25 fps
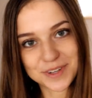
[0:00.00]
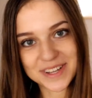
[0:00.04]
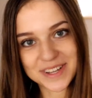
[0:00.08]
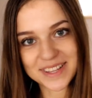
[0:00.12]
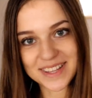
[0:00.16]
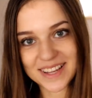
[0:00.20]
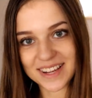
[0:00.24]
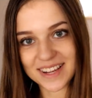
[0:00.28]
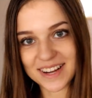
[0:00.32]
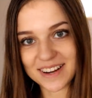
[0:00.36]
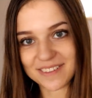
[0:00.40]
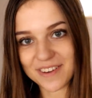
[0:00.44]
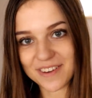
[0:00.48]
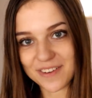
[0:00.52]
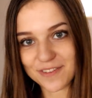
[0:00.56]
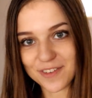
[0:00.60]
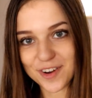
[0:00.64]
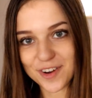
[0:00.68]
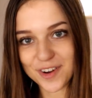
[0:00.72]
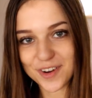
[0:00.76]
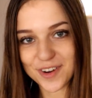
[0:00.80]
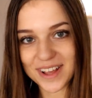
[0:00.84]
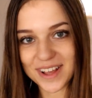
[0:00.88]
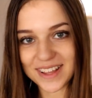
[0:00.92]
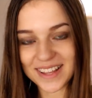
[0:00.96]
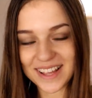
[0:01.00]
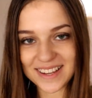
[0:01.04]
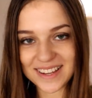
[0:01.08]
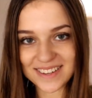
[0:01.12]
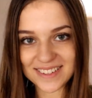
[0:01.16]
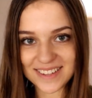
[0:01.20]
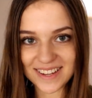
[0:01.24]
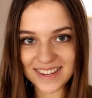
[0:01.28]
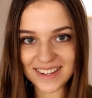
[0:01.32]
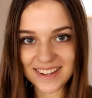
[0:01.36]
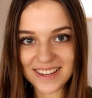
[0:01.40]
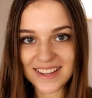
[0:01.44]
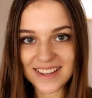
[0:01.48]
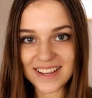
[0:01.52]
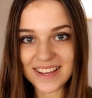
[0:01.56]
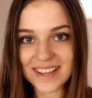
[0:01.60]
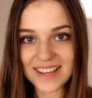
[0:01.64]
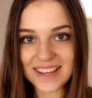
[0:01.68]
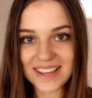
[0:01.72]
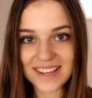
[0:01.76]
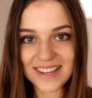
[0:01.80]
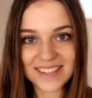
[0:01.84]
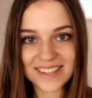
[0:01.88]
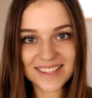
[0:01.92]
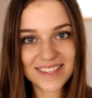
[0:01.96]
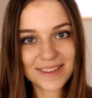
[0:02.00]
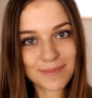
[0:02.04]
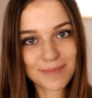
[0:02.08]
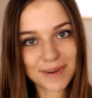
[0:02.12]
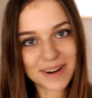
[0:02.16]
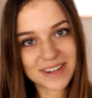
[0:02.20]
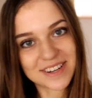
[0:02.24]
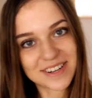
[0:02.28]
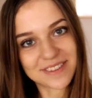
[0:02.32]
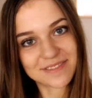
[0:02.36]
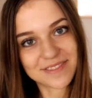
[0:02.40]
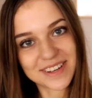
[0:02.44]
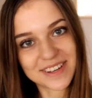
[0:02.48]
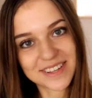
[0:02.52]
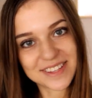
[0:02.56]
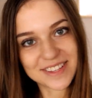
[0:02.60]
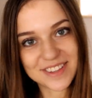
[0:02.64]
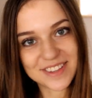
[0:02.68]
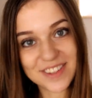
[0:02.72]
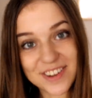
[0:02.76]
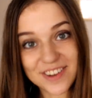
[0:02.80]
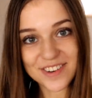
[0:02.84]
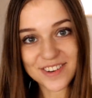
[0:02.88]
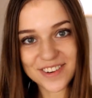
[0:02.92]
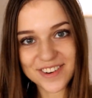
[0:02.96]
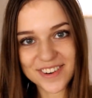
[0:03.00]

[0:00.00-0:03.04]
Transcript: że nagrywam vloga, także zapraszam Was do